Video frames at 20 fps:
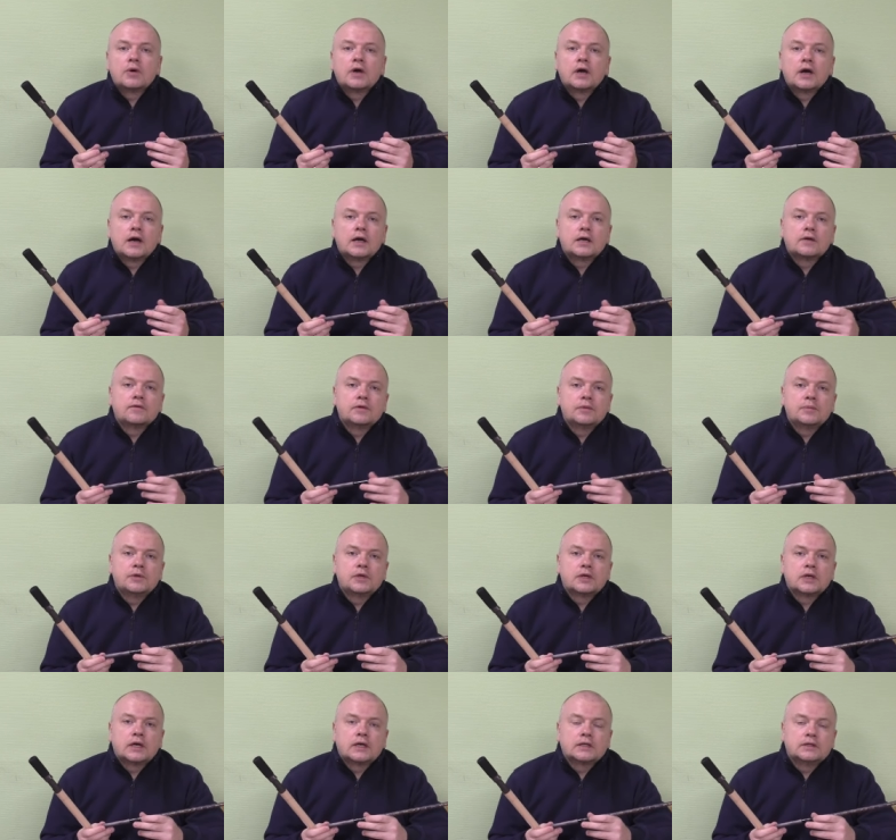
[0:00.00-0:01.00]
как
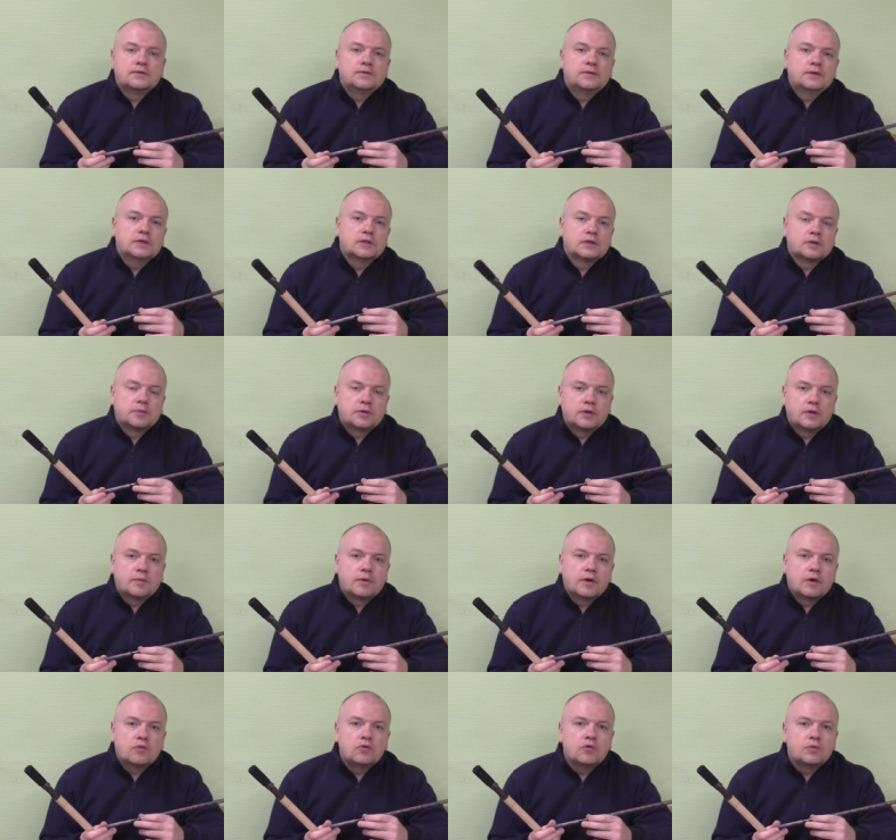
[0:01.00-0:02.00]
выбирать фидер при
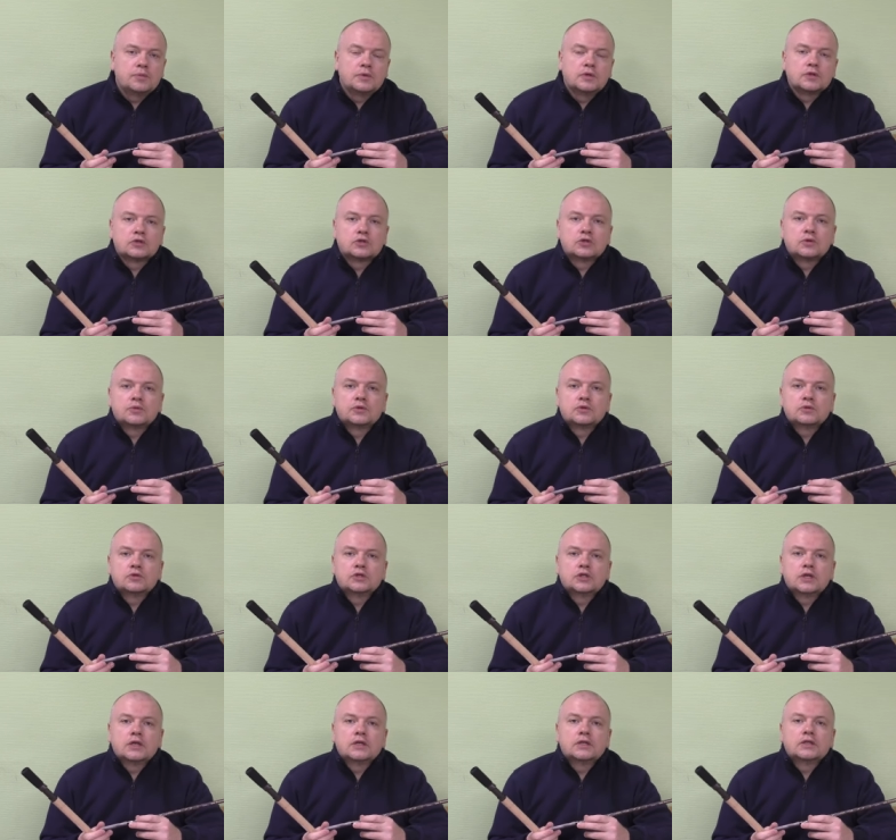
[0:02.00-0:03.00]
покупке, чтобы
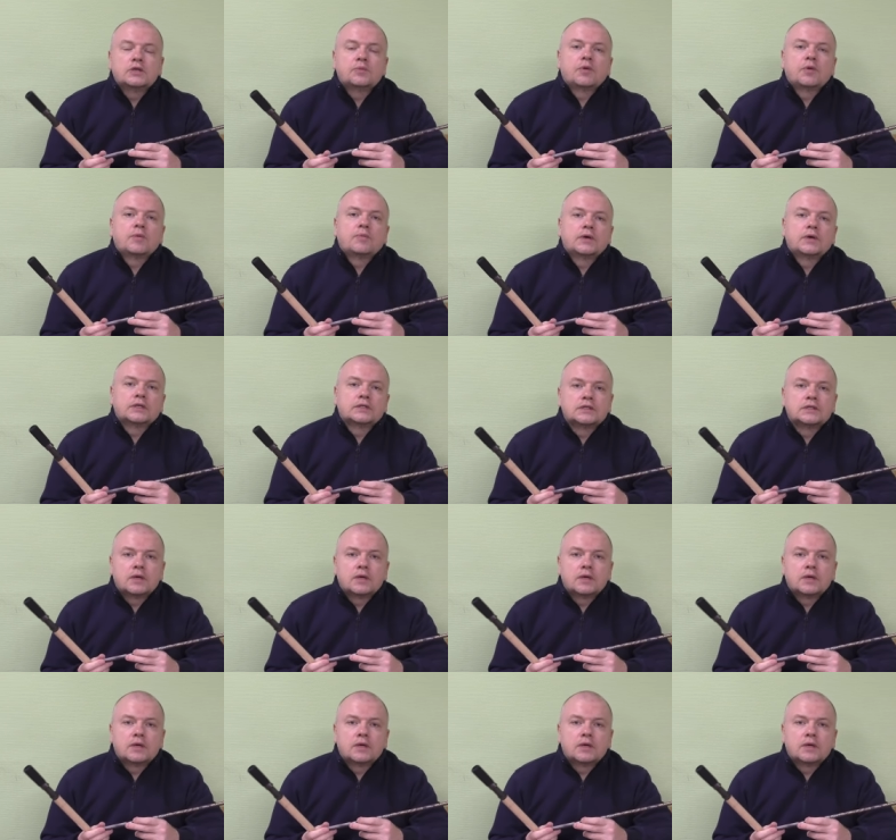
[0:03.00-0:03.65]
случайно не попасть